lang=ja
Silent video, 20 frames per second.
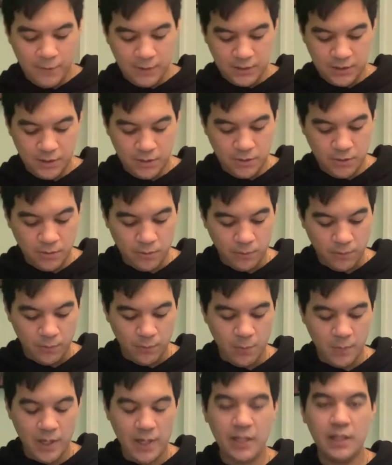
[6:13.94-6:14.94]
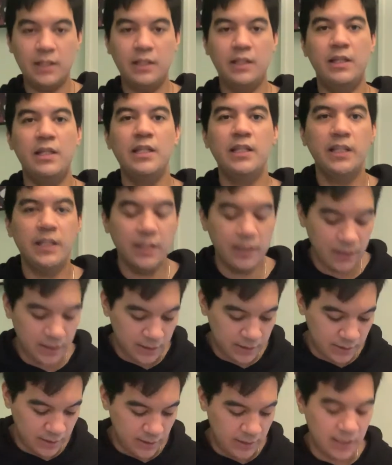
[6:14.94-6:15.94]
はずっとお前が気に入らな
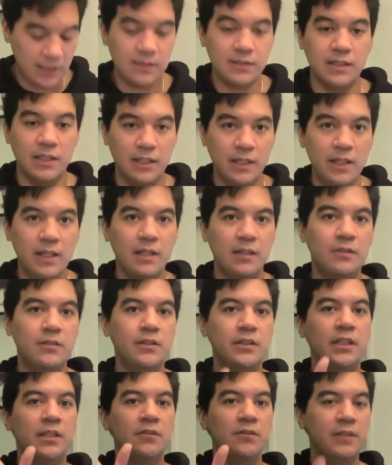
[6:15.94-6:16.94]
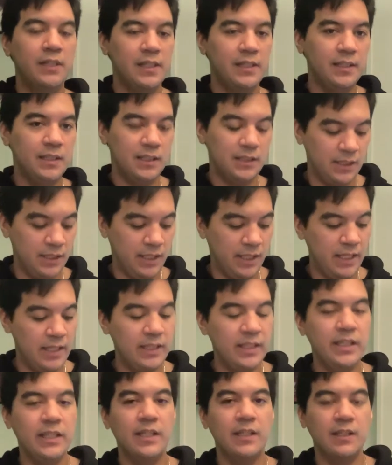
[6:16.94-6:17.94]
かったね。ガスがね、グラノラに対して気
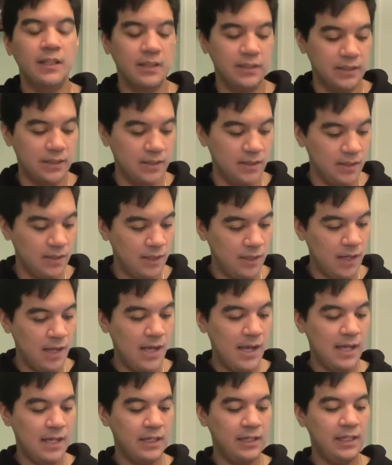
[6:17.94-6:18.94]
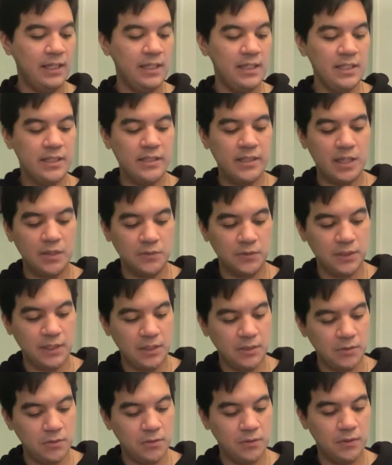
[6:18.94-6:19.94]
に入らなかった、ヒーターの
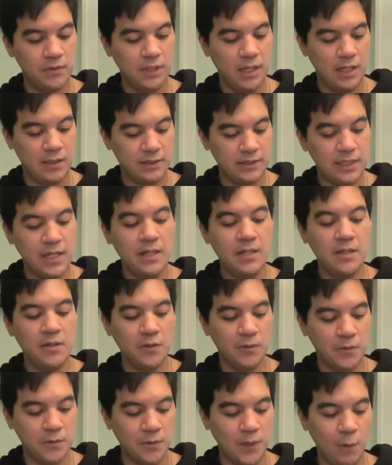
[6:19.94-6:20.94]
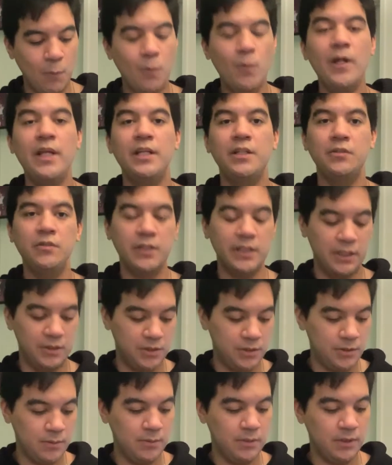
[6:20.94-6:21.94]
戦闘力、あ戦力は俺一人で
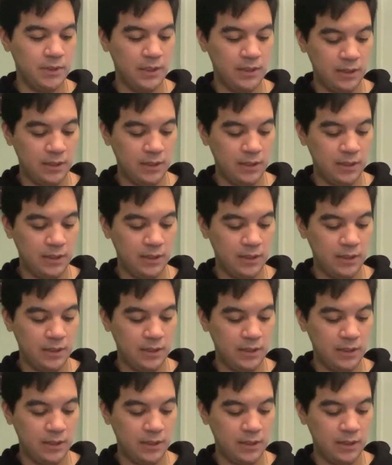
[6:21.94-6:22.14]
十分だ。